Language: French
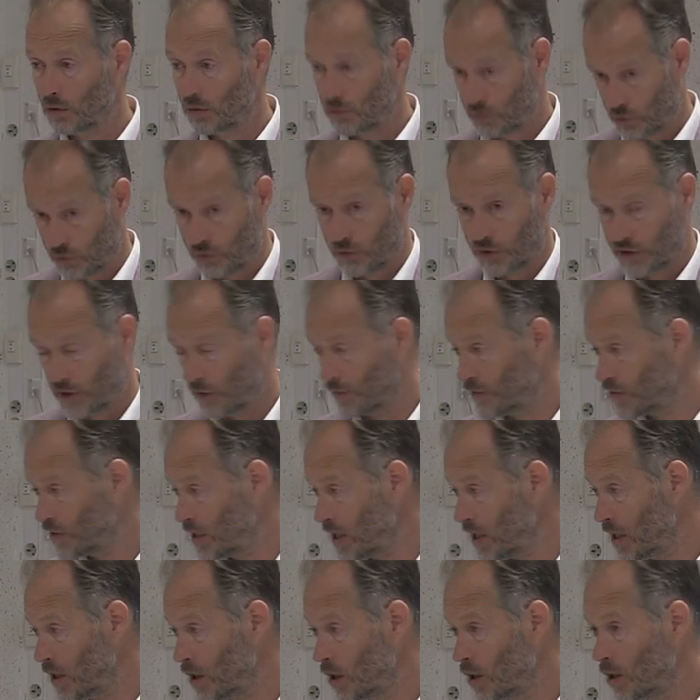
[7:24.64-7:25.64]
ce que ça
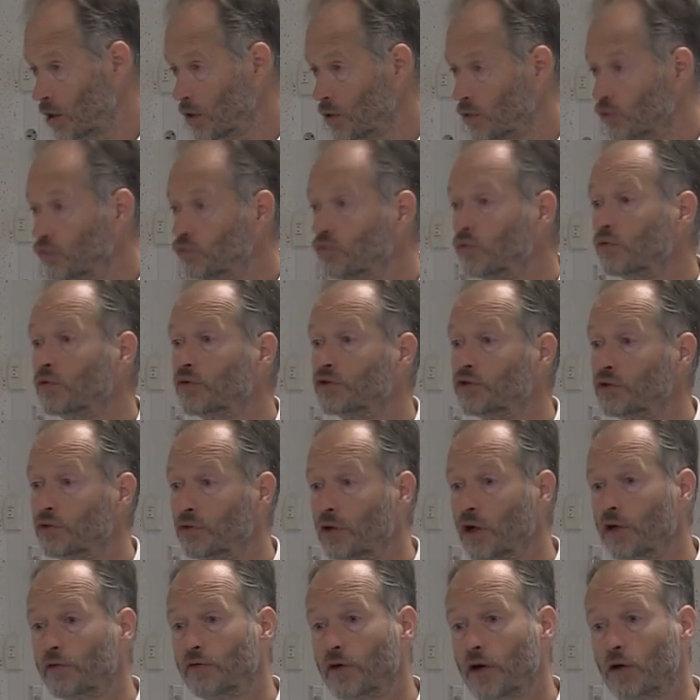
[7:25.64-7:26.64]
faisait, nous, on
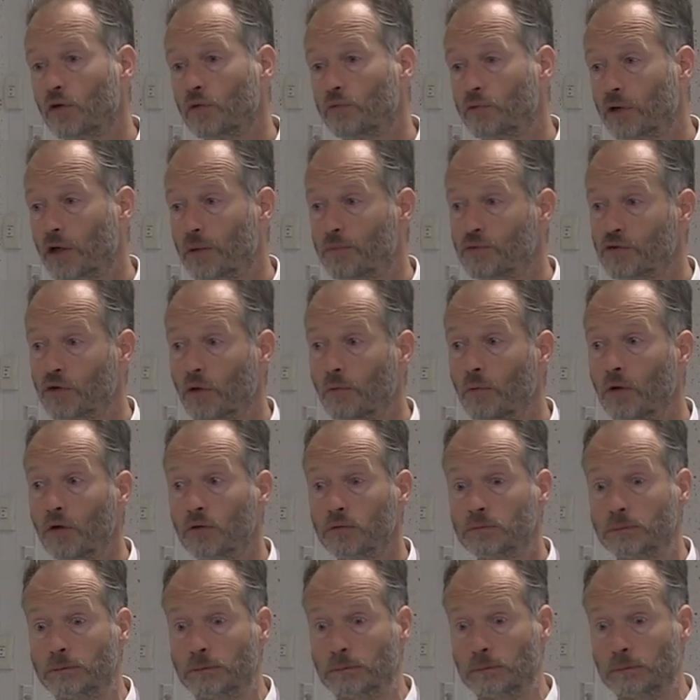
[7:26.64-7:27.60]
continuait à avoir le pôle absorbant.